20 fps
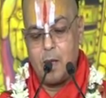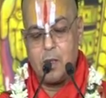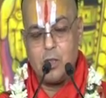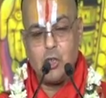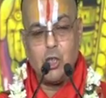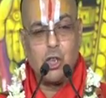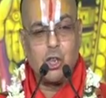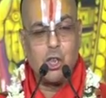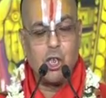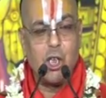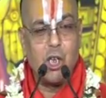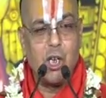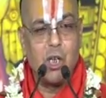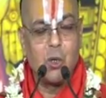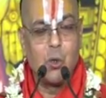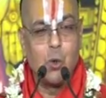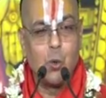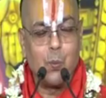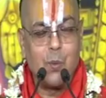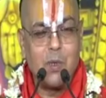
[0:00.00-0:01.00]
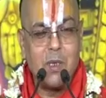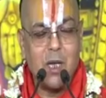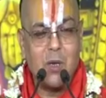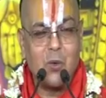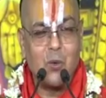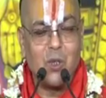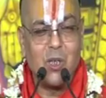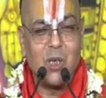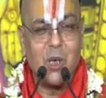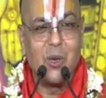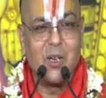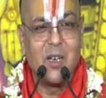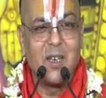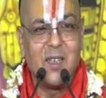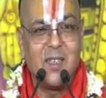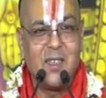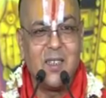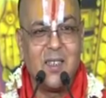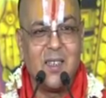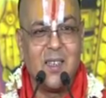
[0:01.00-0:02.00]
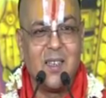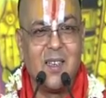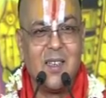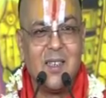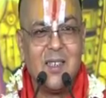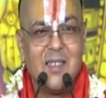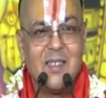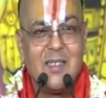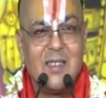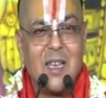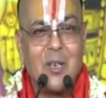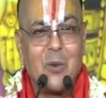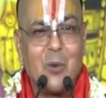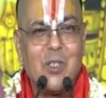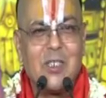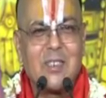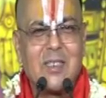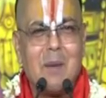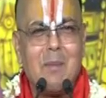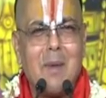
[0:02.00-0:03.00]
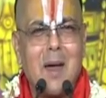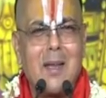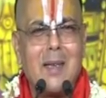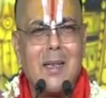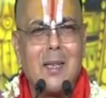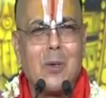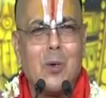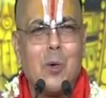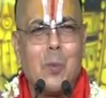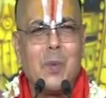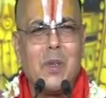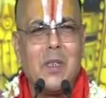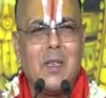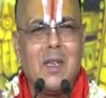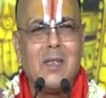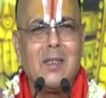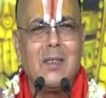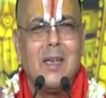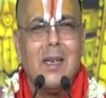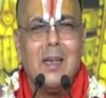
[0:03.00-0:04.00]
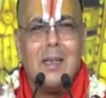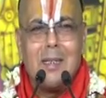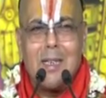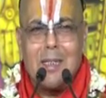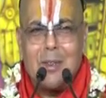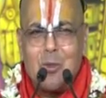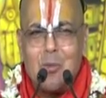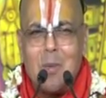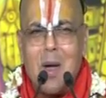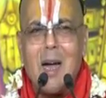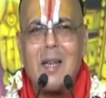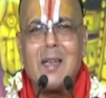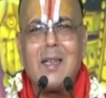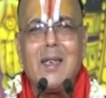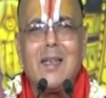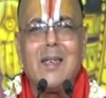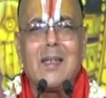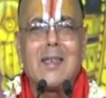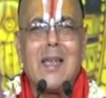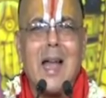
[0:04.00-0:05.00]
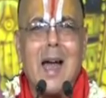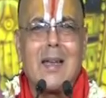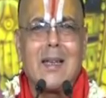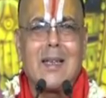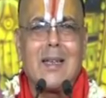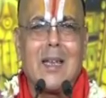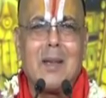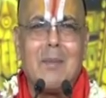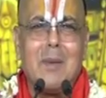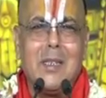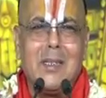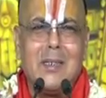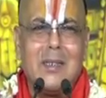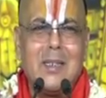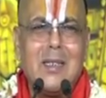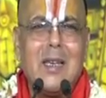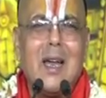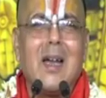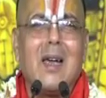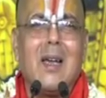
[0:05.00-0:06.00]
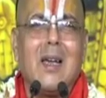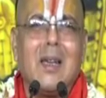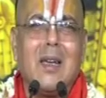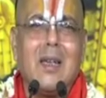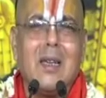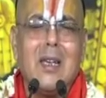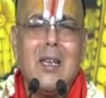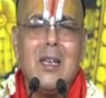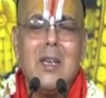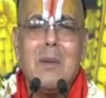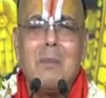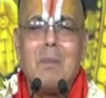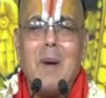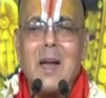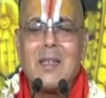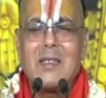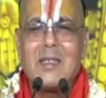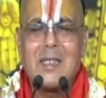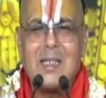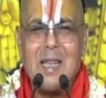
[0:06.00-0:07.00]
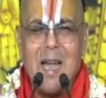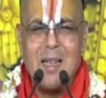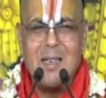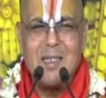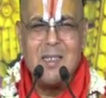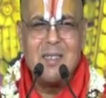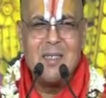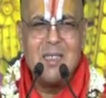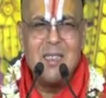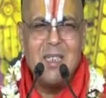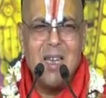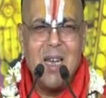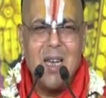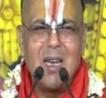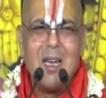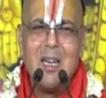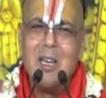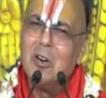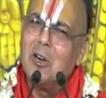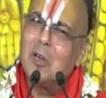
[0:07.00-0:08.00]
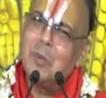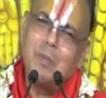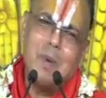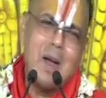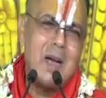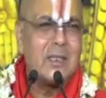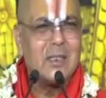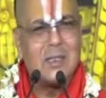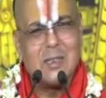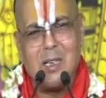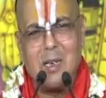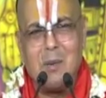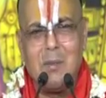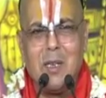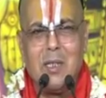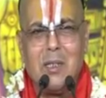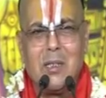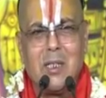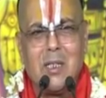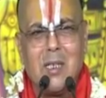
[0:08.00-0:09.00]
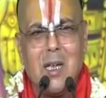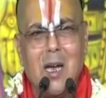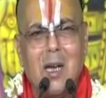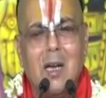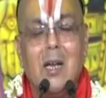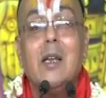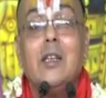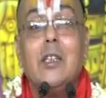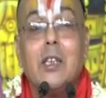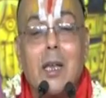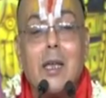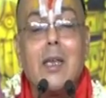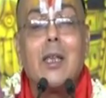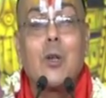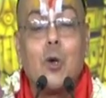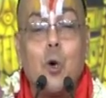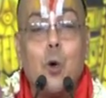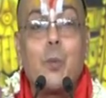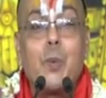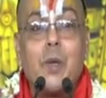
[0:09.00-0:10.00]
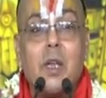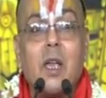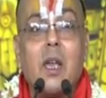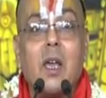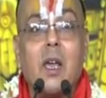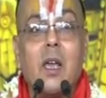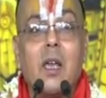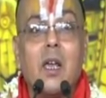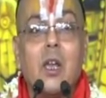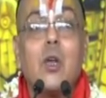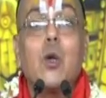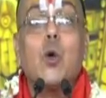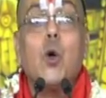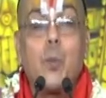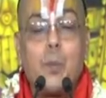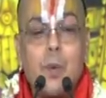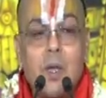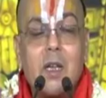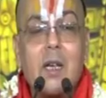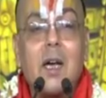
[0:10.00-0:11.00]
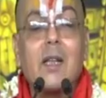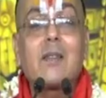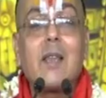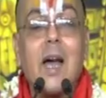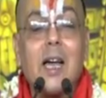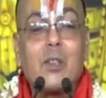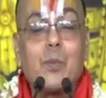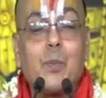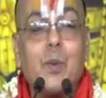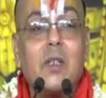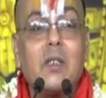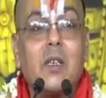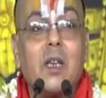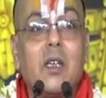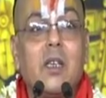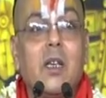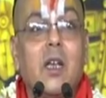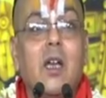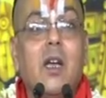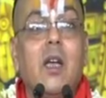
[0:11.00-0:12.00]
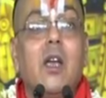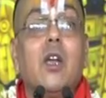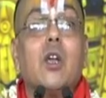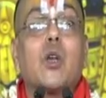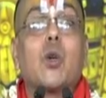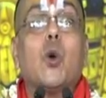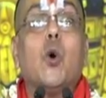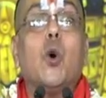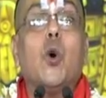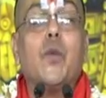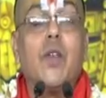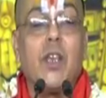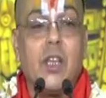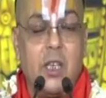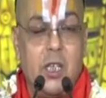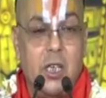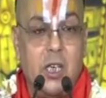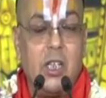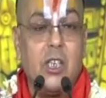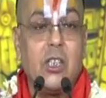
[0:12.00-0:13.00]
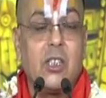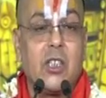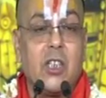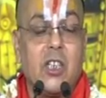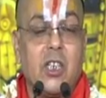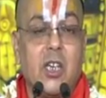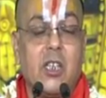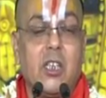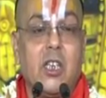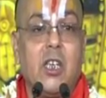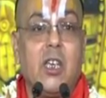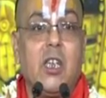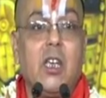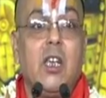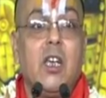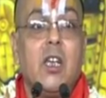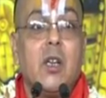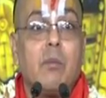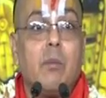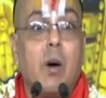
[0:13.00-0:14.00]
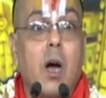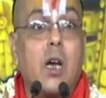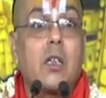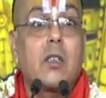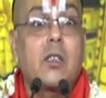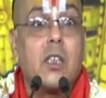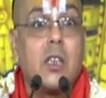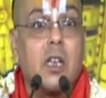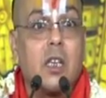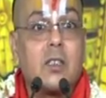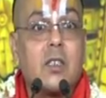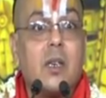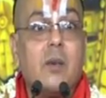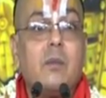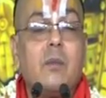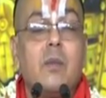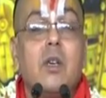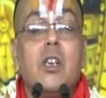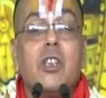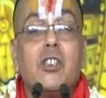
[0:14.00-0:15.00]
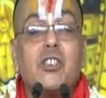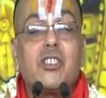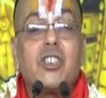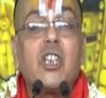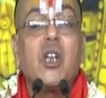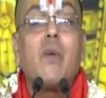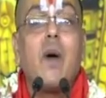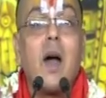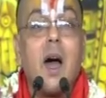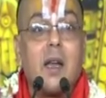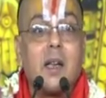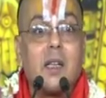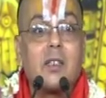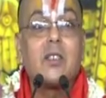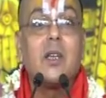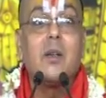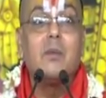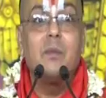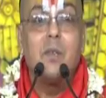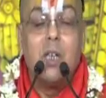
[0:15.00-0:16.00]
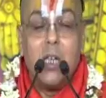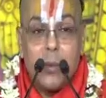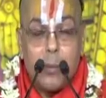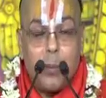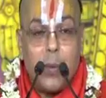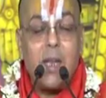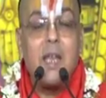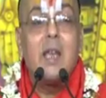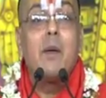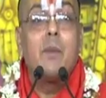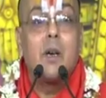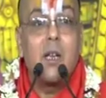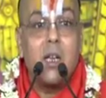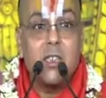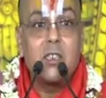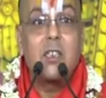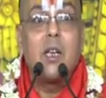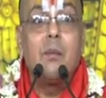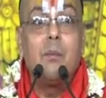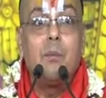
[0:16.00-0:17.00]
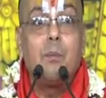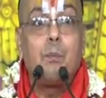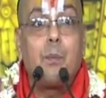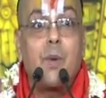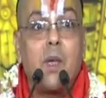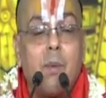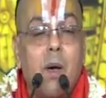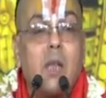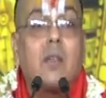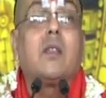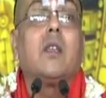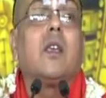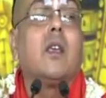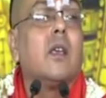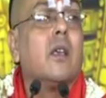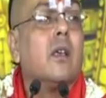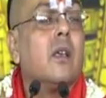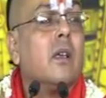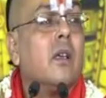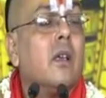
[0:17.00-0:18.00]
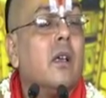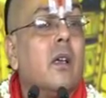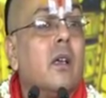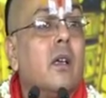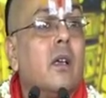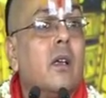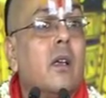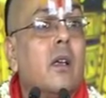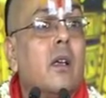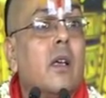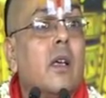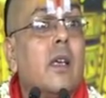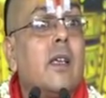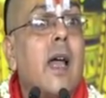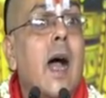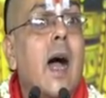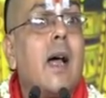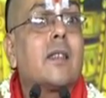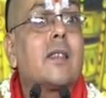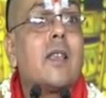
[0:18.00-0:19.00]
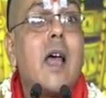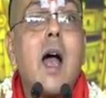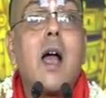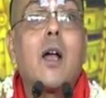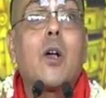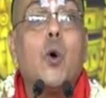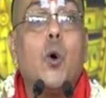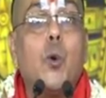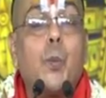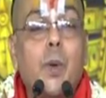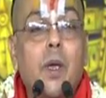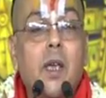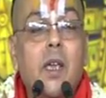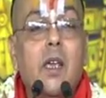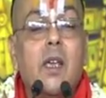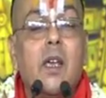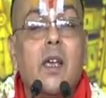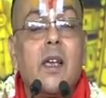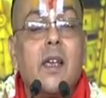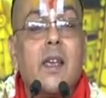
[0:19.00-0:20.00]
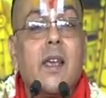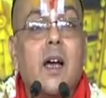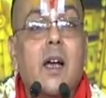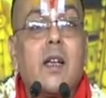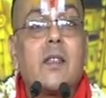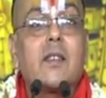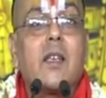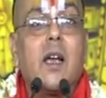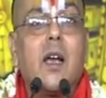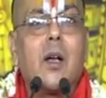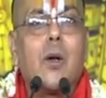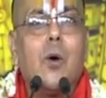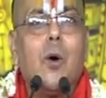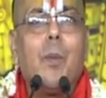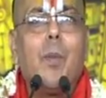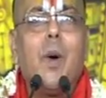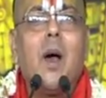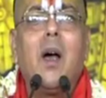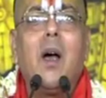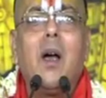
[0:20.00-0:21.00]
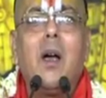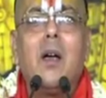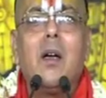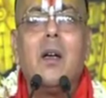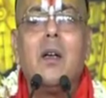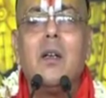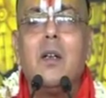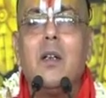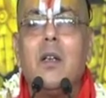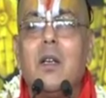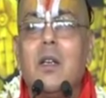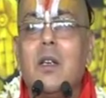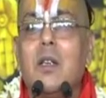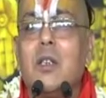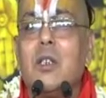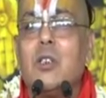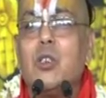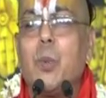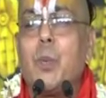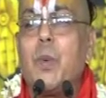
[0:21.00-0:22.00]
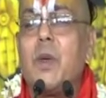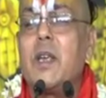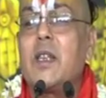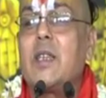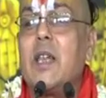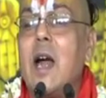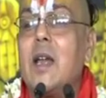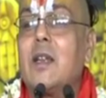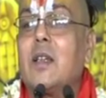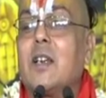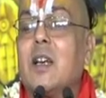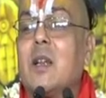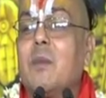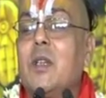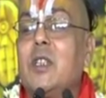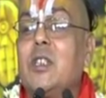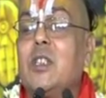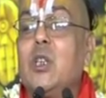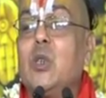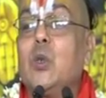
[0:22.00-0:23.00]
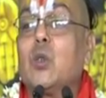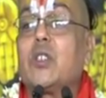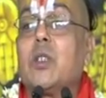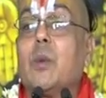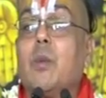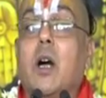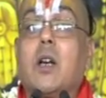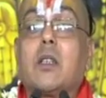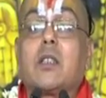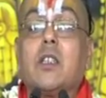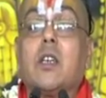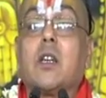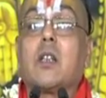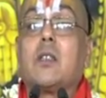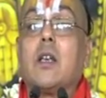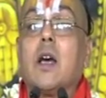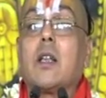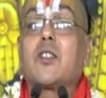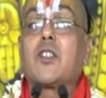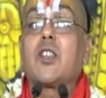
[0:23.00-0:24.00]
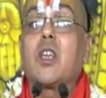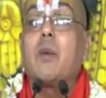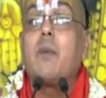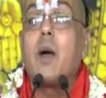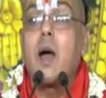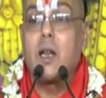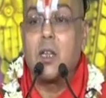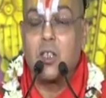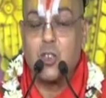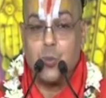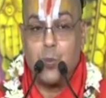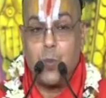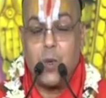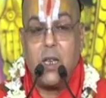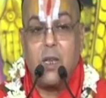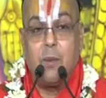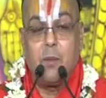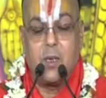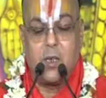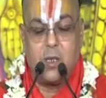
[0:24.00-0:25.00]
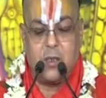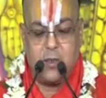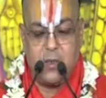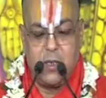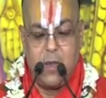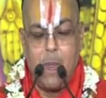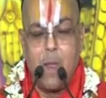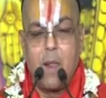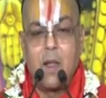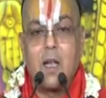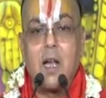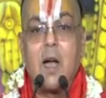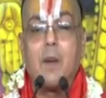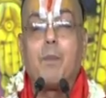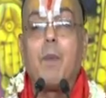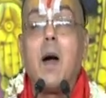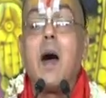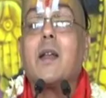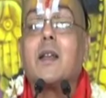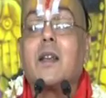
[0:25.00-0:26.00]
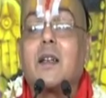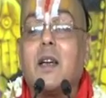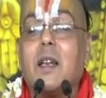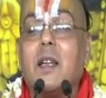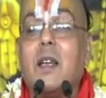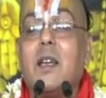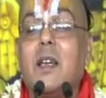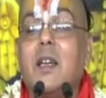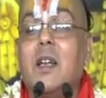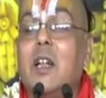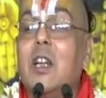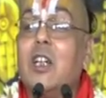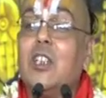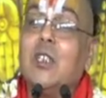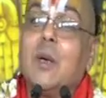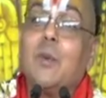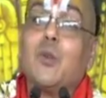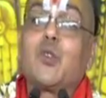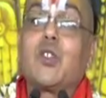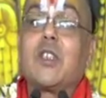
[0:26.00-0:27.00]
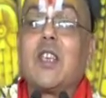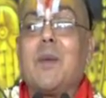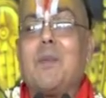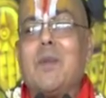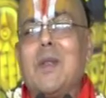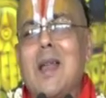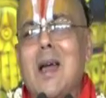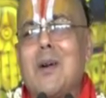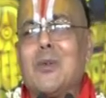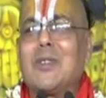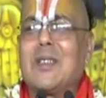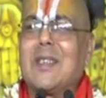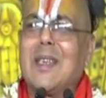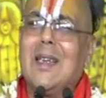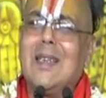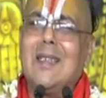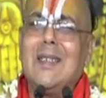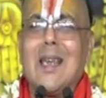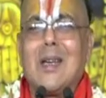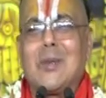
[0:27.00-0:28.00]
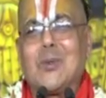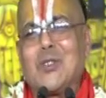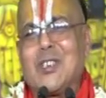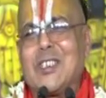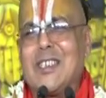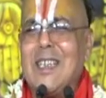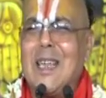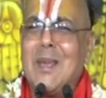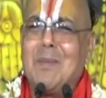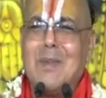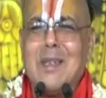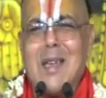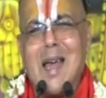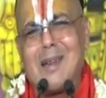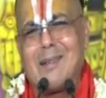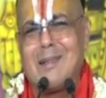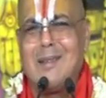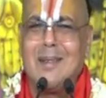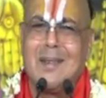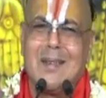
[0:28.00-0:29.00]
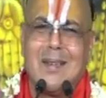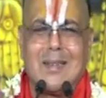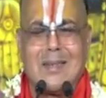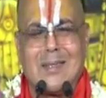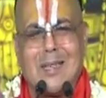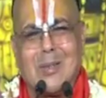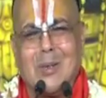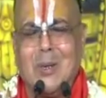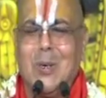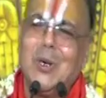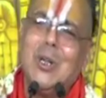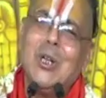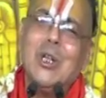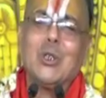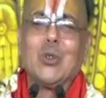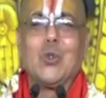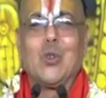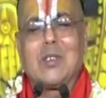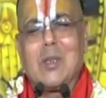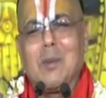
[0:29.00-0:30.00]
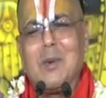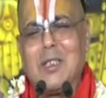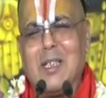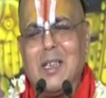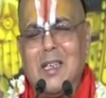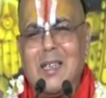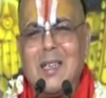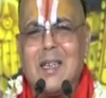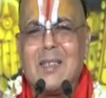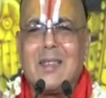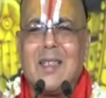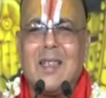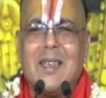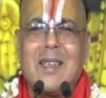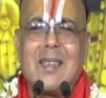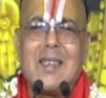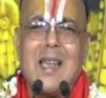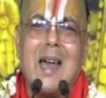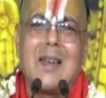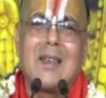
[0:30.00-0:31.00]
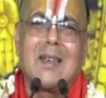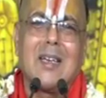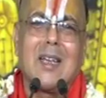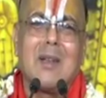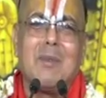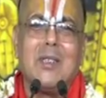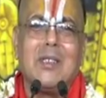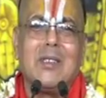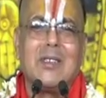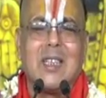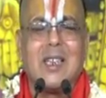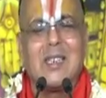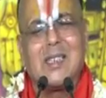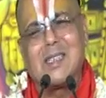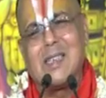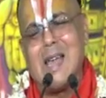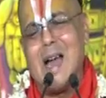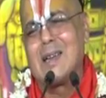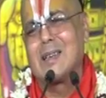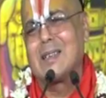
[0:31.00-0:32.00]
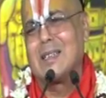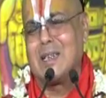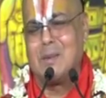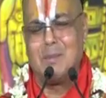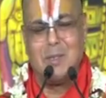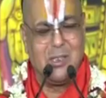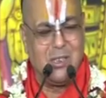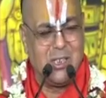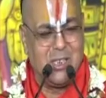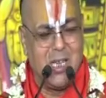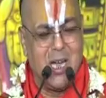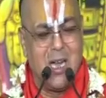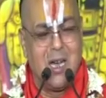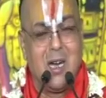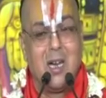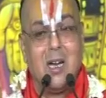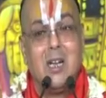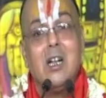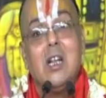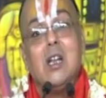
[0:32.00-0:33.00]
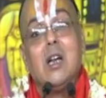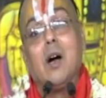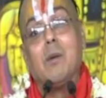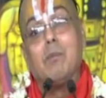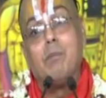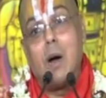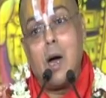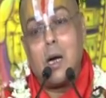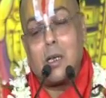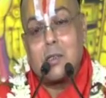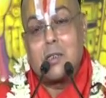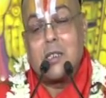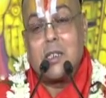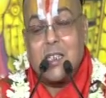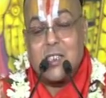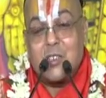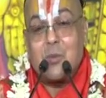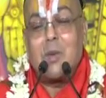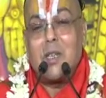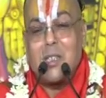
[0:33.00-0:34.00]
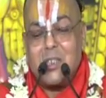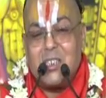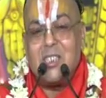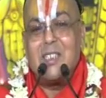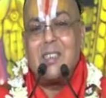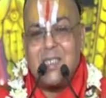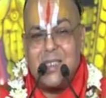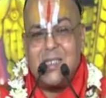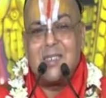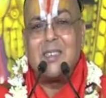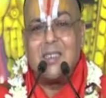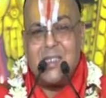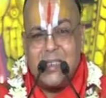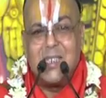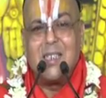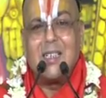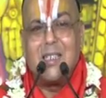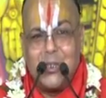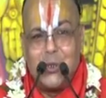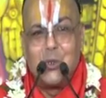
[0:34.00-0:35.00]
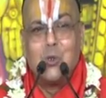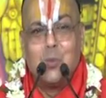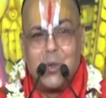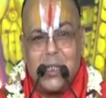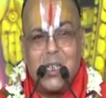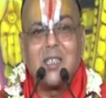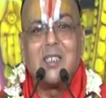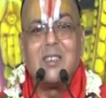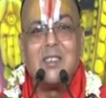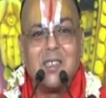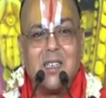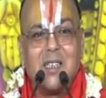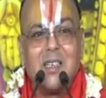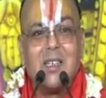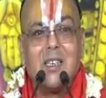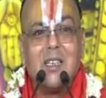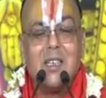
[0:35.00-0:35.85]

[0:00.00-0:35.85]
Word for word: ये तेरह गोपियां कोई और नहीं है ये कोई सामान्य गोपी नहीं ये तुम्हारी ही ज्ञान कर्म इंद्रिया है पांच ज्ञान इंद्रिया और पांच कर्म इंद्रिया यही गोपी है गोपी का तात्पर्य यही है गोभी ही इंद्रिय भक्ति रसम सेवा रसम प्रेम रसम पिबती या सा गोपी यह सह गोप जो अपने ज्ञान कर्म इंद्रियों से भक्ति अर्थात सेवा रस प्रेम रस का पान करे जब उसके बिना उसके लिए कुछ किए बिना रह न सको तो समझ लेना तेरे ज्ञान कर्म तेरी ज्ञान कर्म इंद्रियों अब भक्ति रस में धीरे धीरे डूब रही है